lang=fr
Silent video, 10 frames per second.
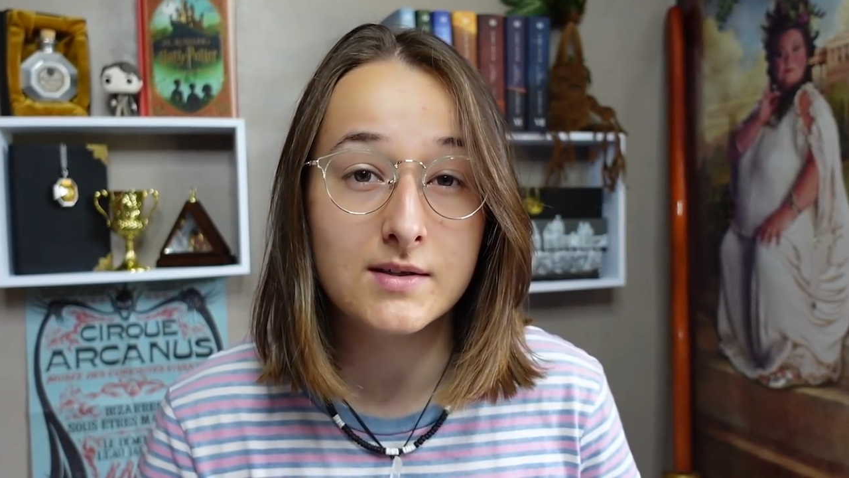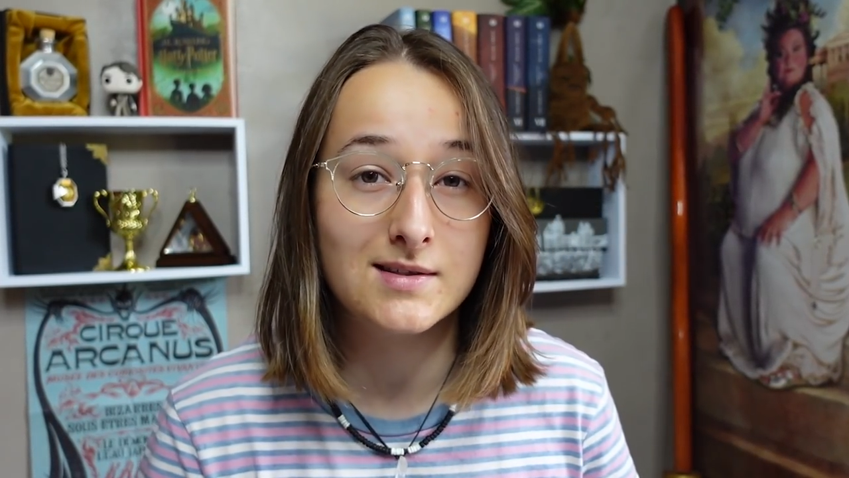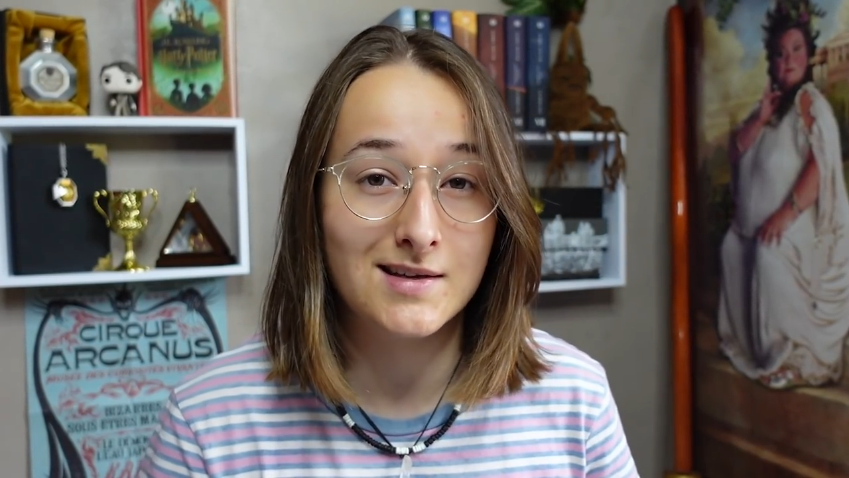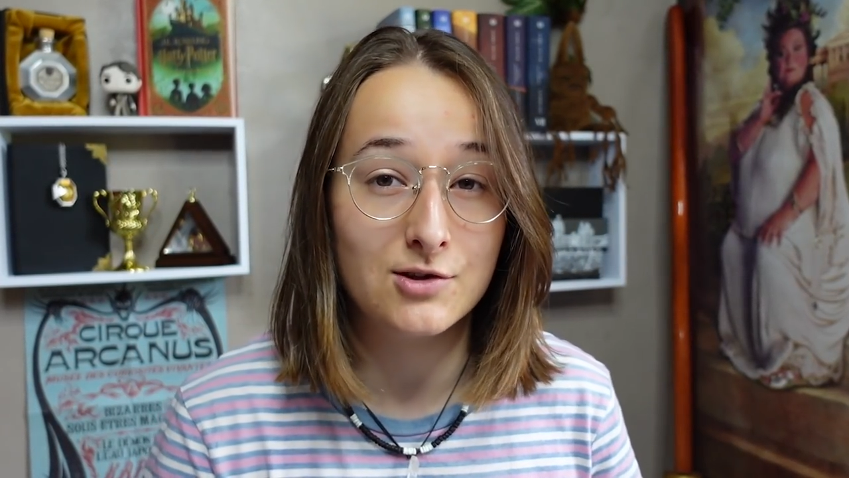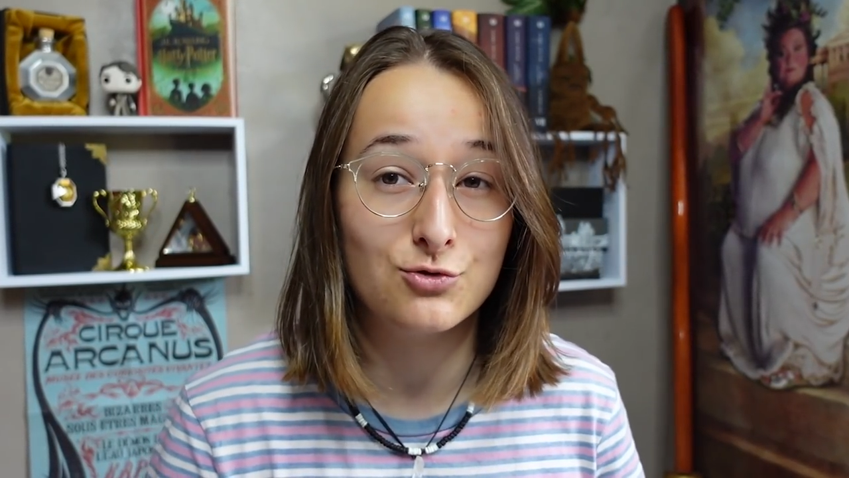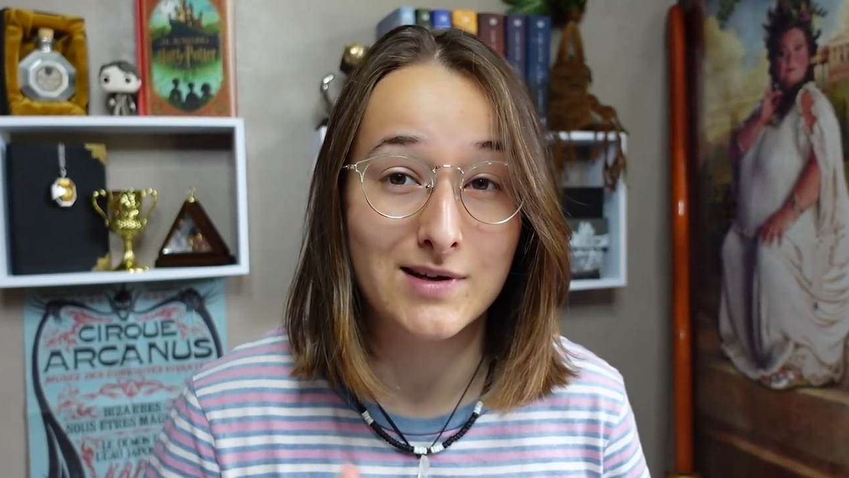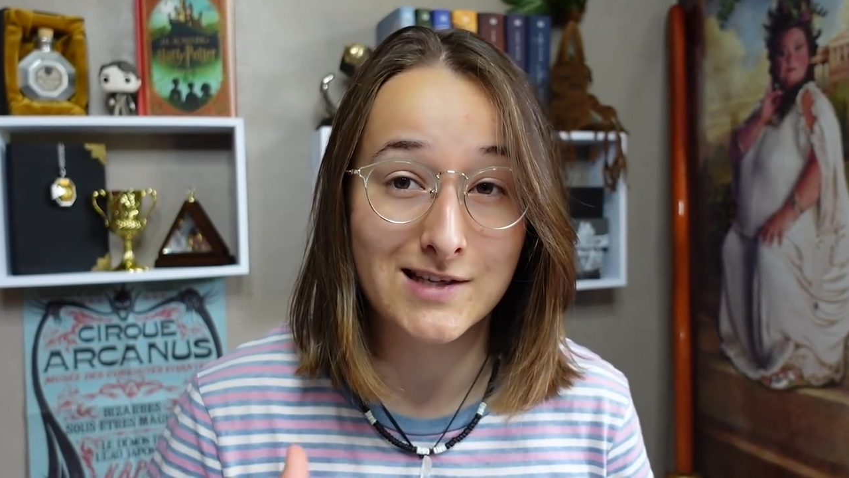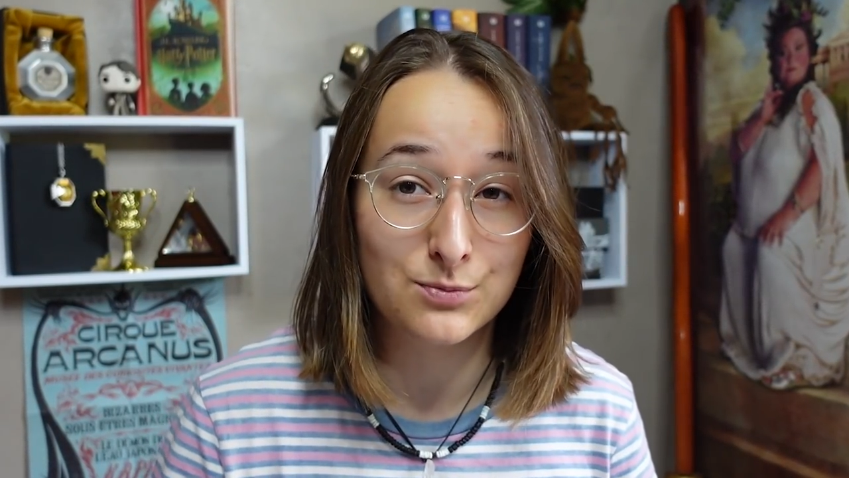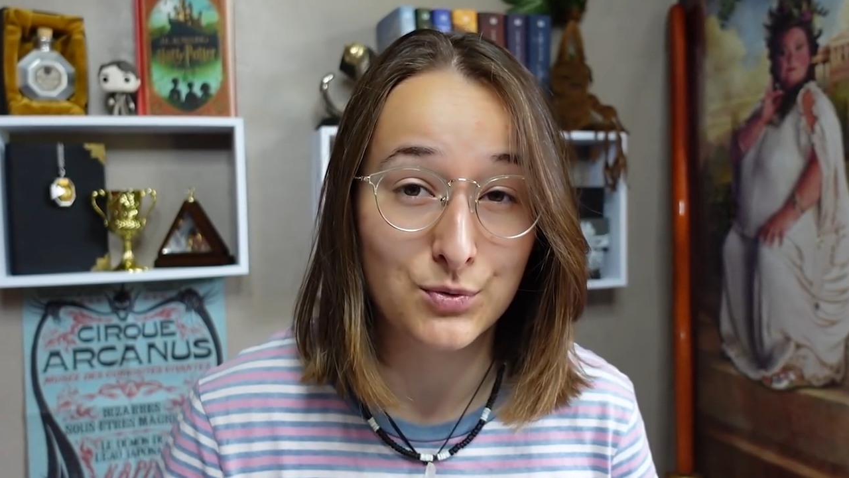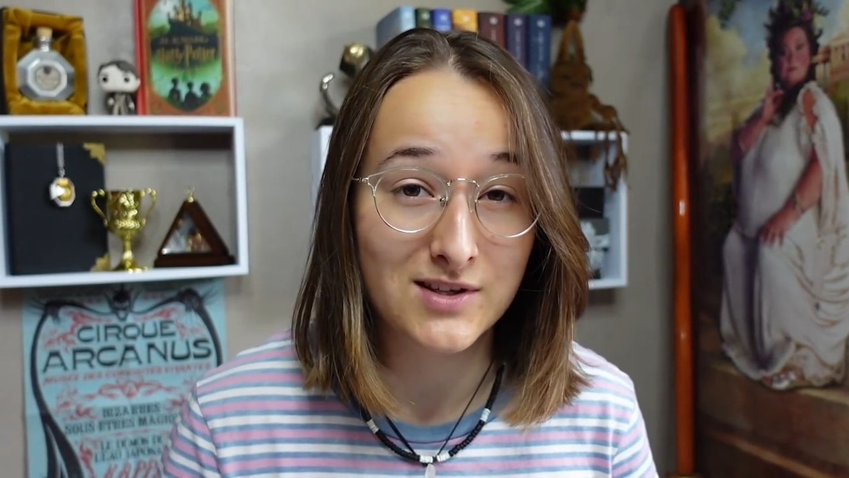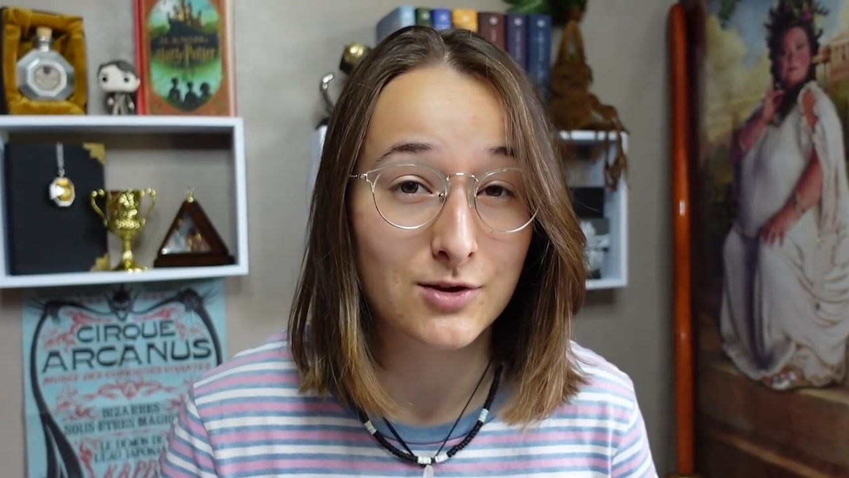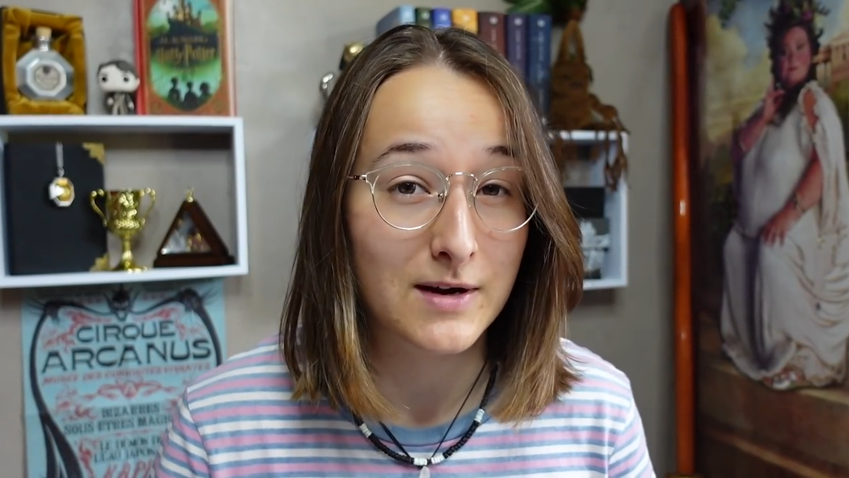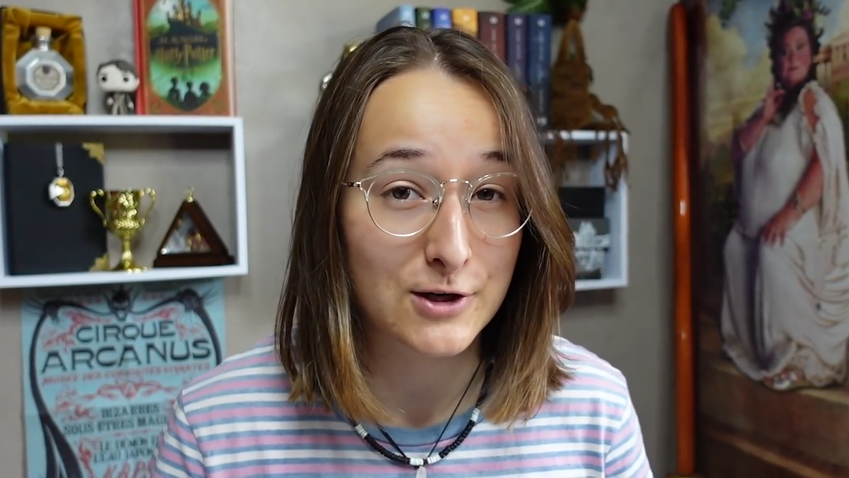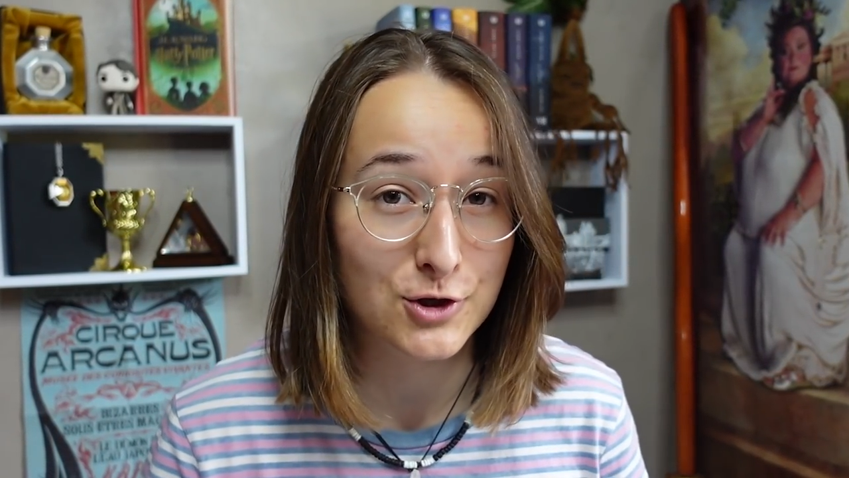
Ça, je l'ai exposé dans ma